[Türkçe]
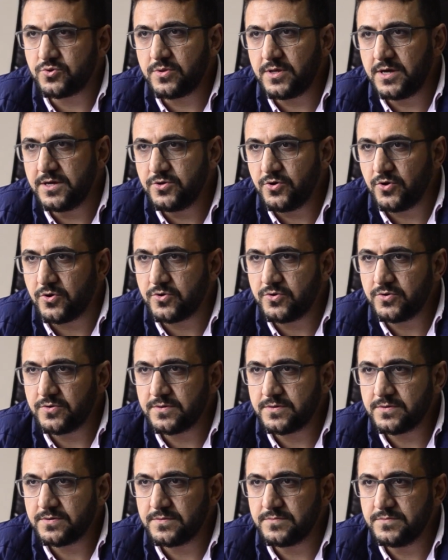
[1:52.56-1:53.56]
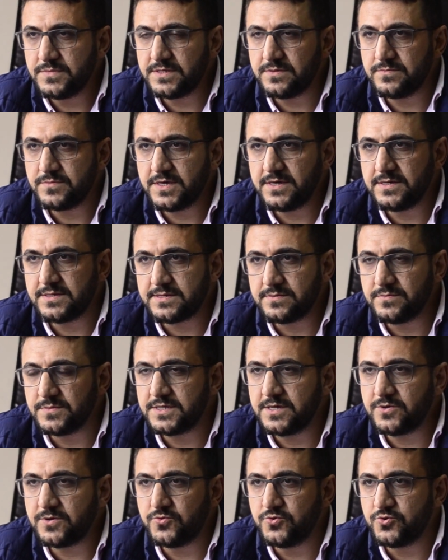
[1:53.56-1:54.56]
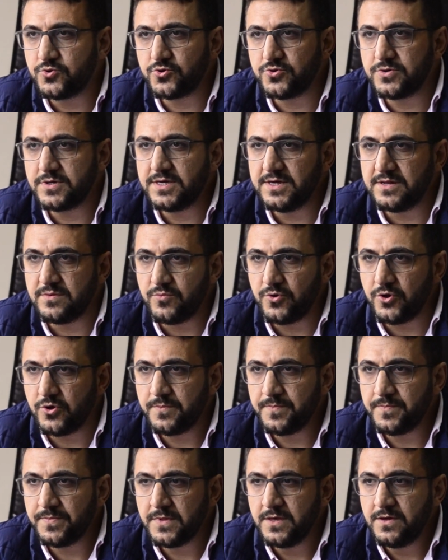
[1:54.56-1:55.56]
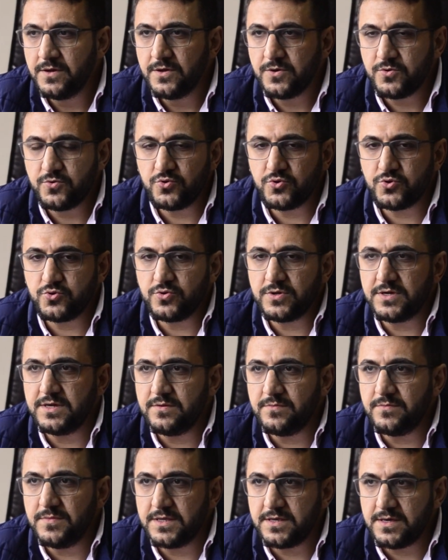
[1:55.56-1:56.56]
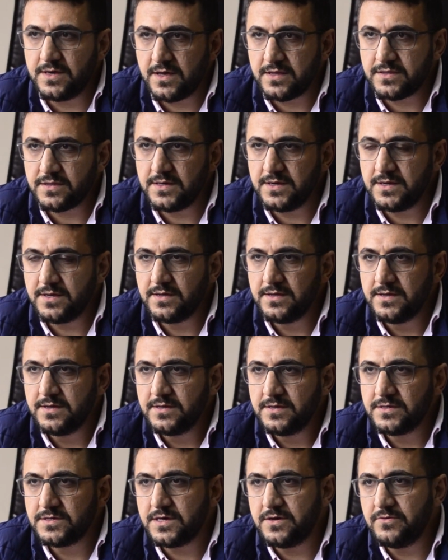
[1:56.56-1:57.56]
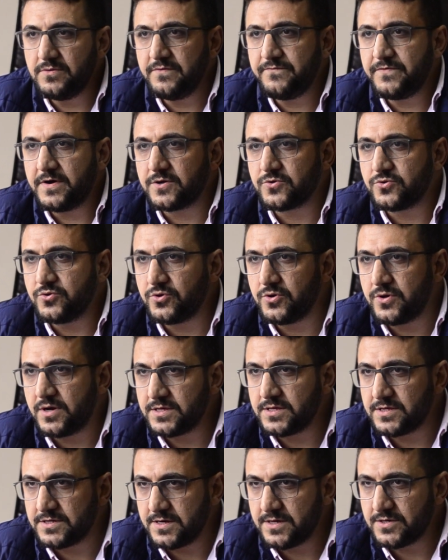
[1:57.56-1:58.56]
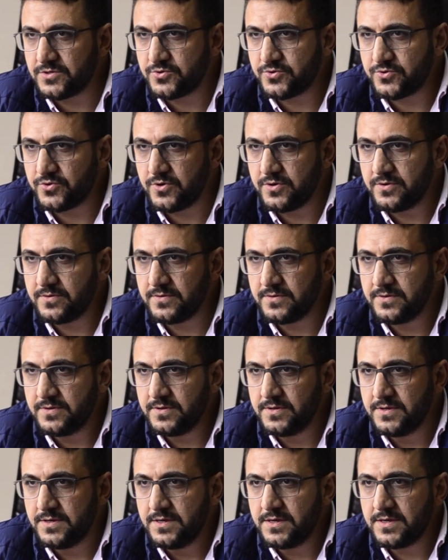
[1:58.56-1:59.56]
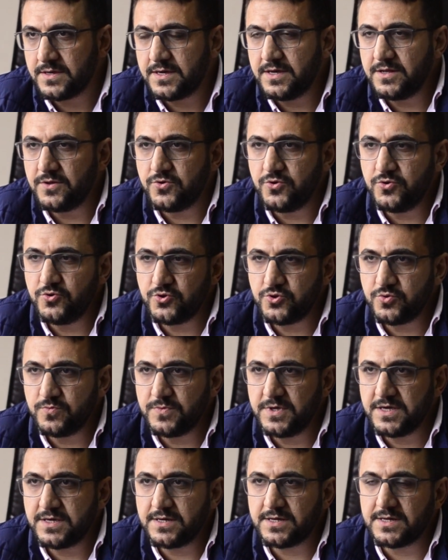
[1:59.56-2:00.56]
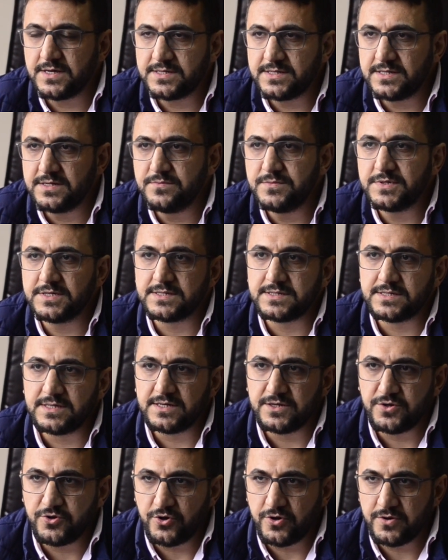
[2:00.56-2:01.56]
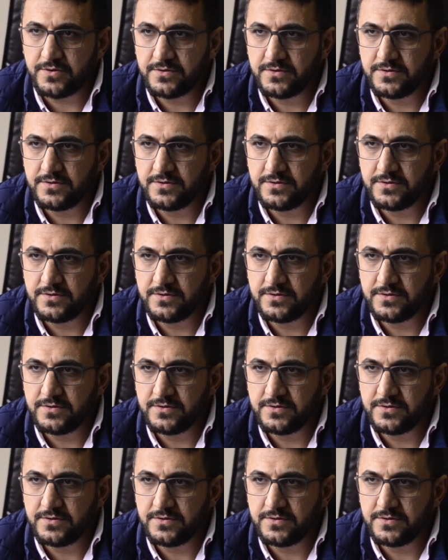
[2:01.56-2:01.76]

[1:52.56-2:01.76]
olay yok. Bizim tesisimize kurşun girmiyor kurşun girmediği anda çevre faktörü açığa çıkıyor. Geri dönüşümdeki kazanım hızlanıyor.